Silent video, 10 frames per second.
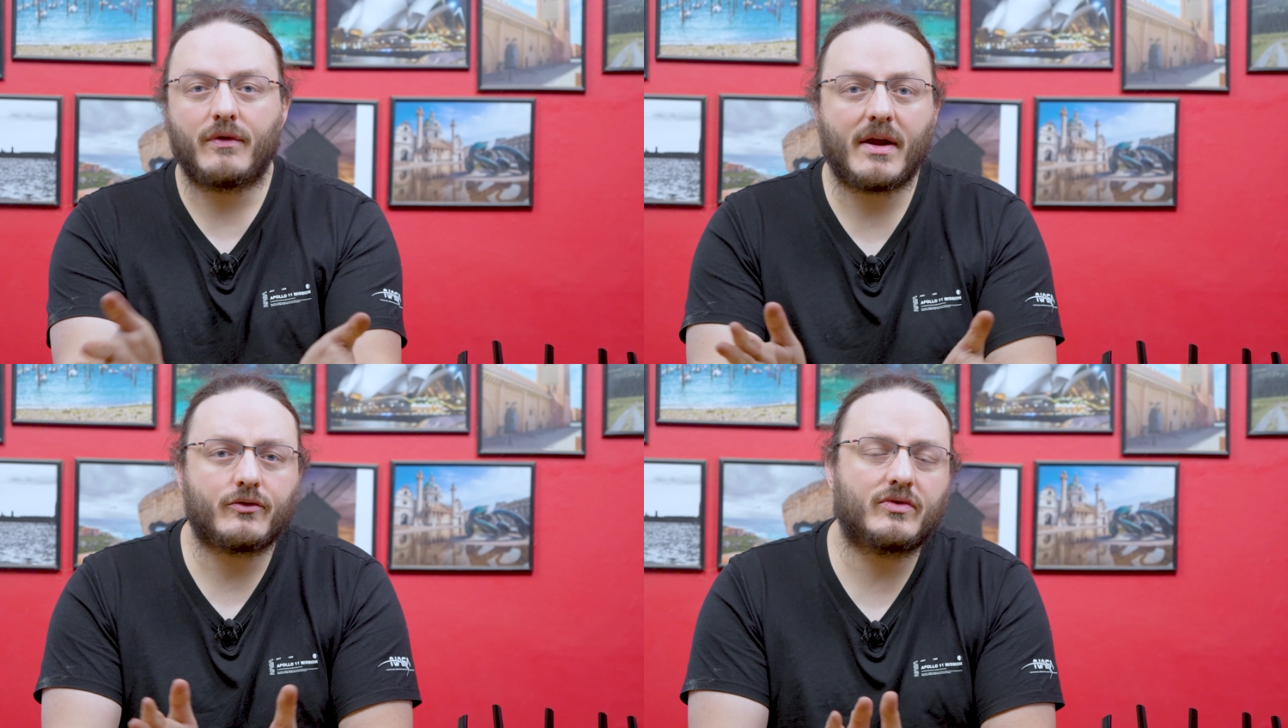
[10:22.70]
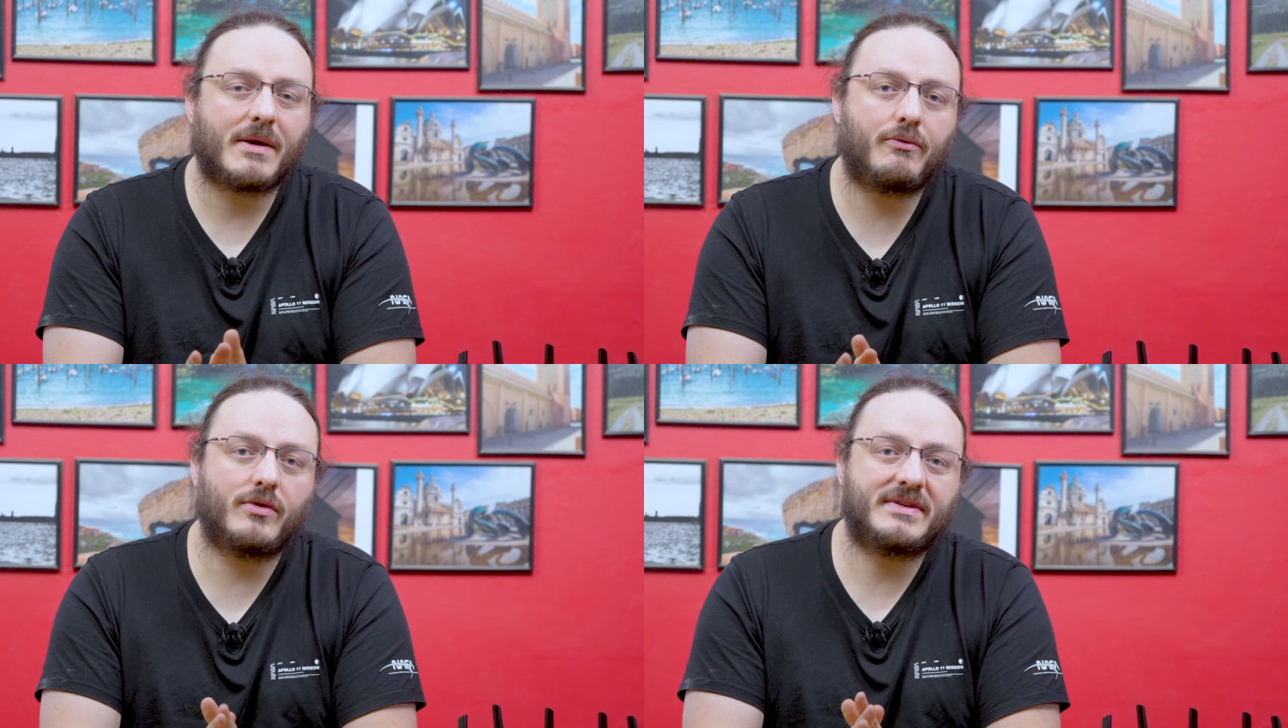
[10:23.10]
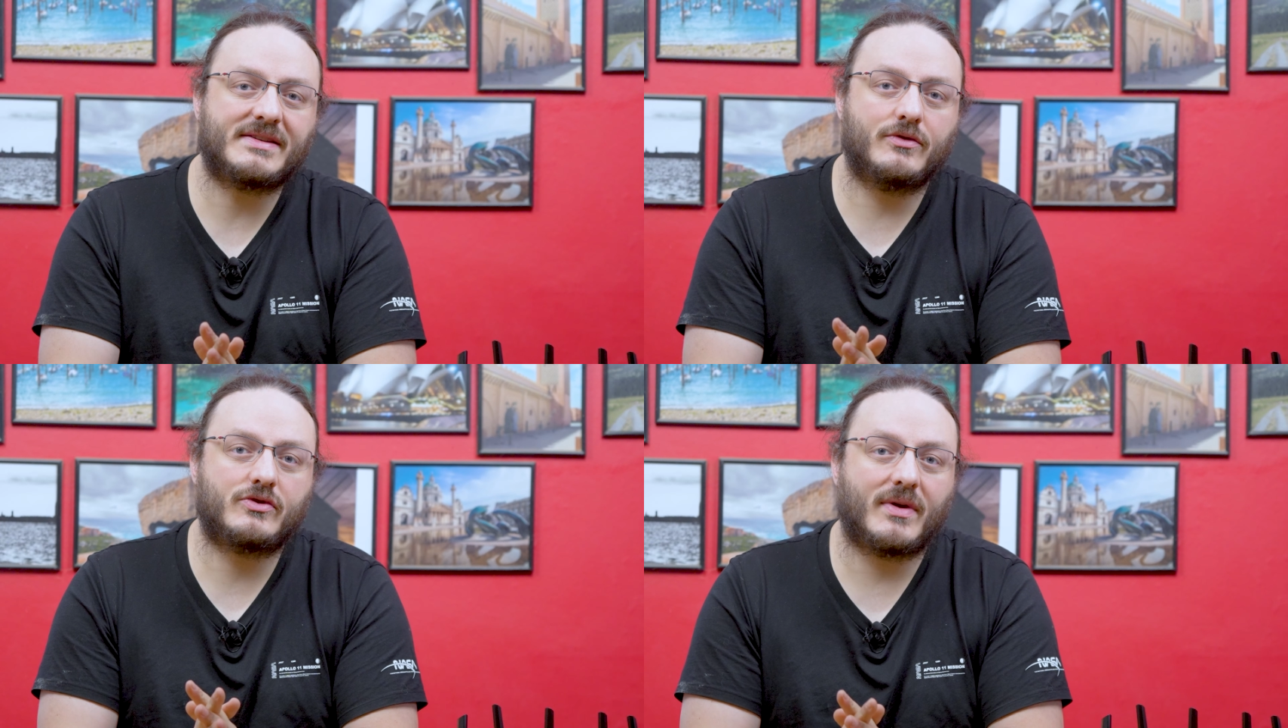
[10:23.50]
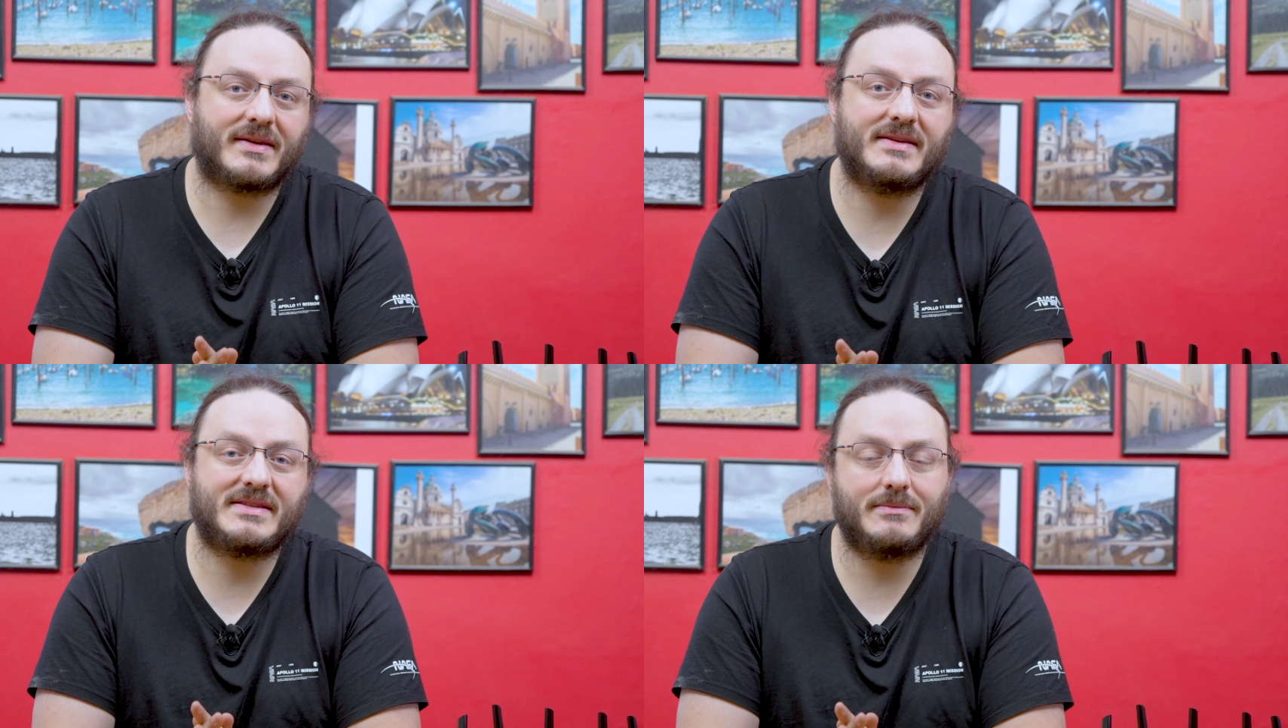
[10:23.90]
Voilà en tout cas pour le test de ce
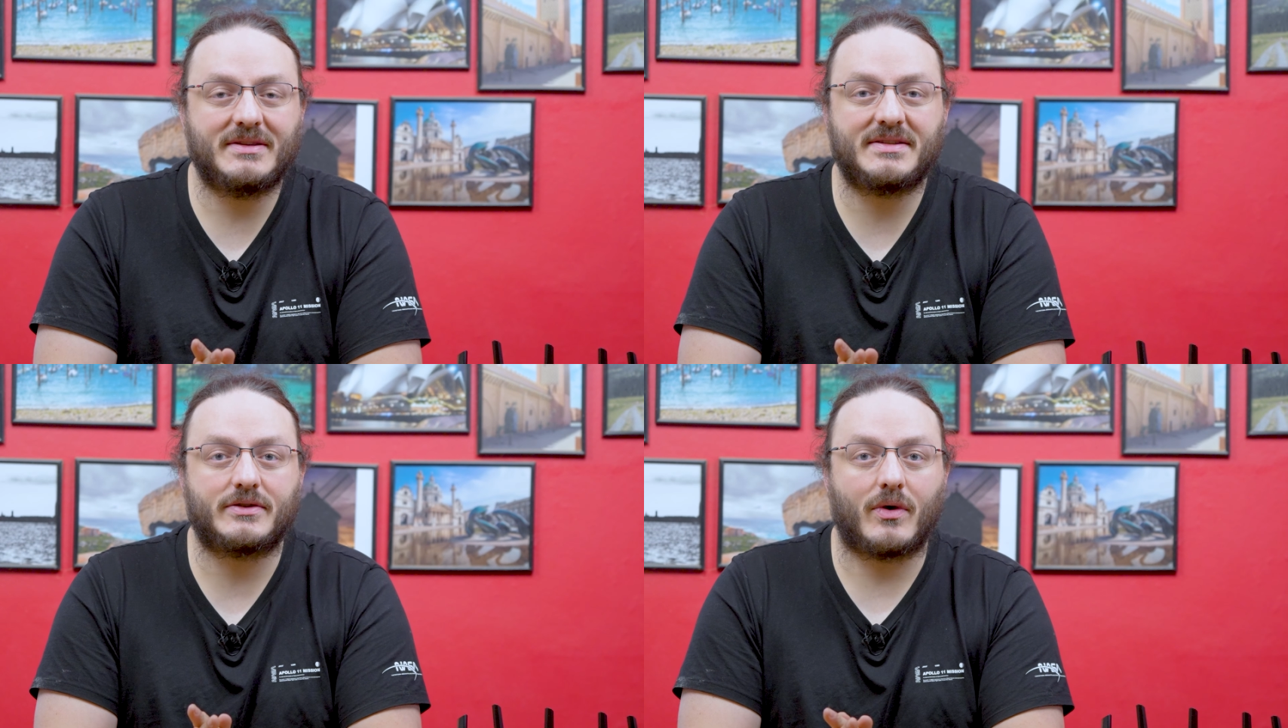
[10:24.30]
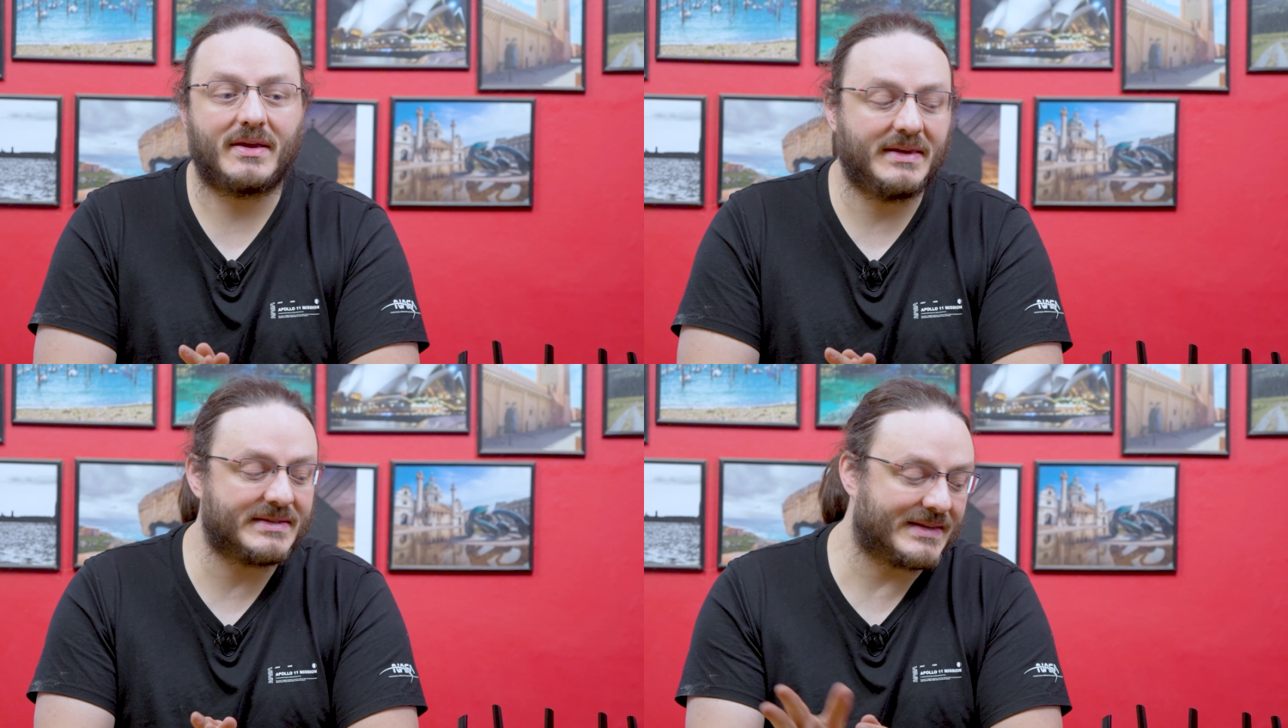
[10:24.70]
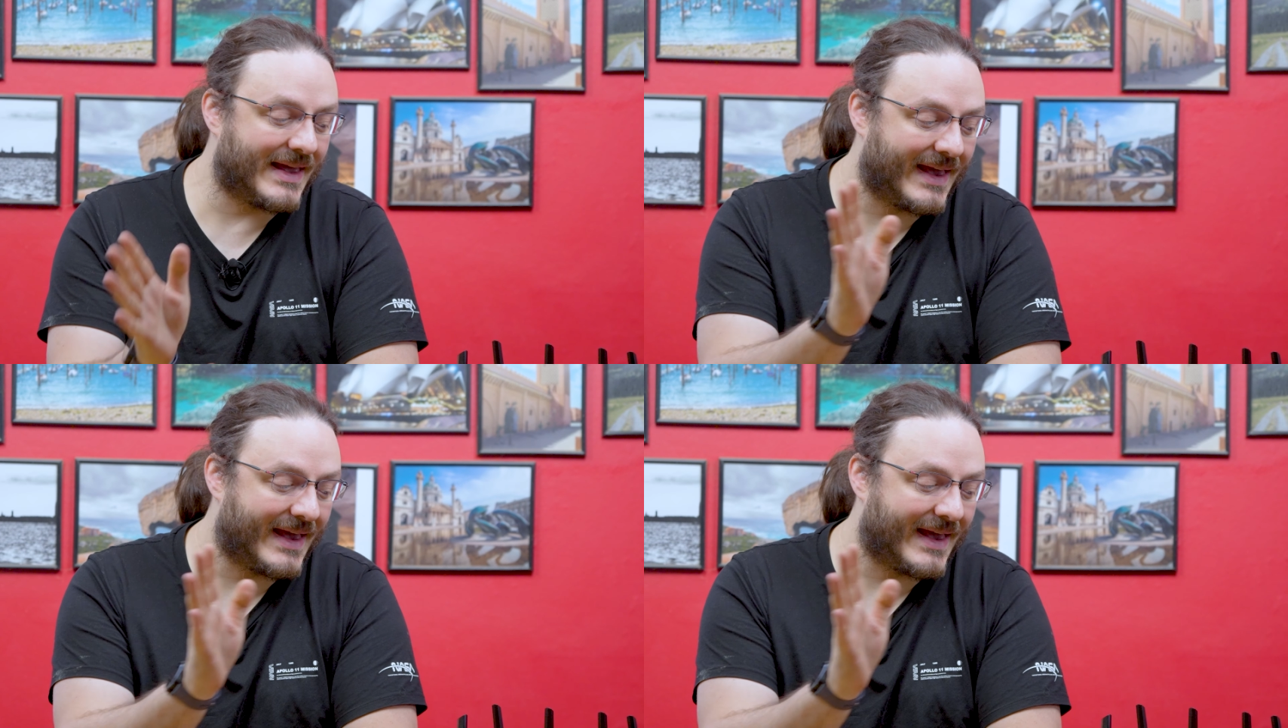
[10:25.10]
RT 6600AX,